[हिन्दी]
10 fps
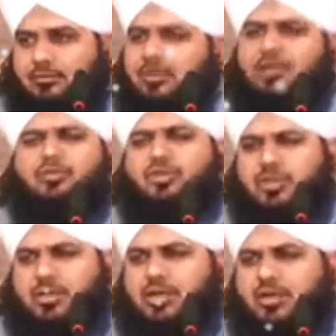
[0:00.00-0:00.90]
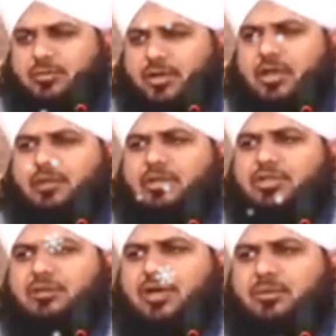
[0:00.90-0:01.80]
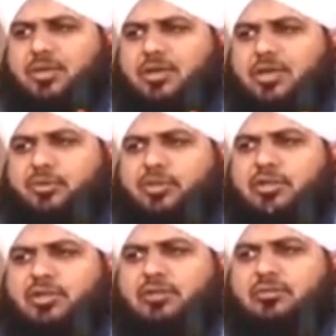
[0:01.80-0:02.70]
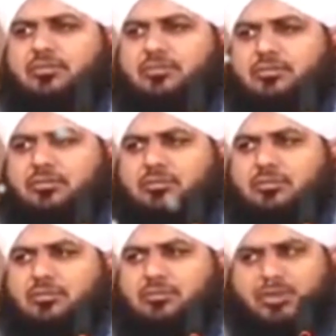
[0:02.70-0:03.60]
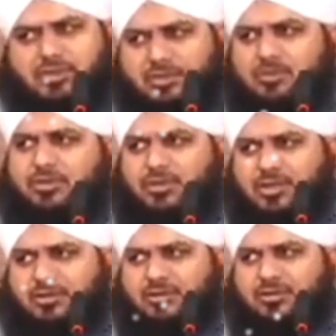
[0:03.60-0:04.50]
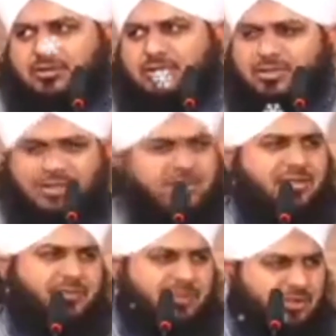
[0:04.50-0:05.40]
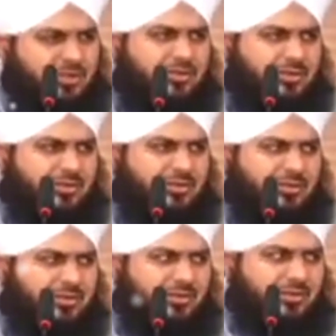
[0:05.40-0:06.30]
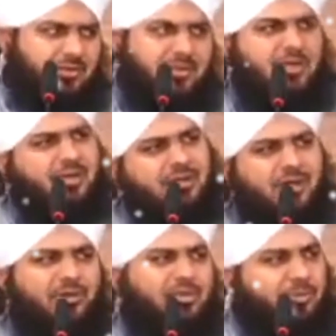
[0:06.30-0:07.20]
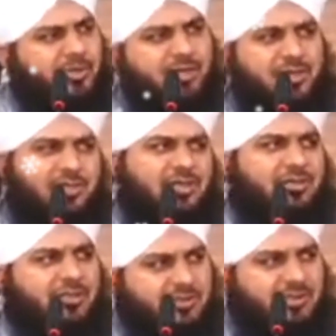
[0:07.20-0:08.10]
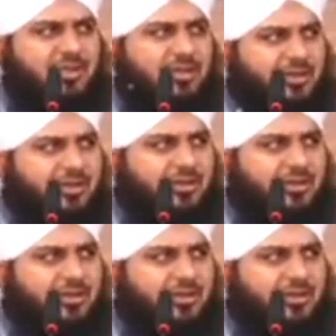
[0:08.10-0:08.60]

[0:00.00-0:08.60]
बड़ा मुश्किल काम है घर में जवान बेटियाँ भी थीं बच्चे भी थे खर्चे भी थे लेकिन यारो ये बड़ा कठिन रास्ता है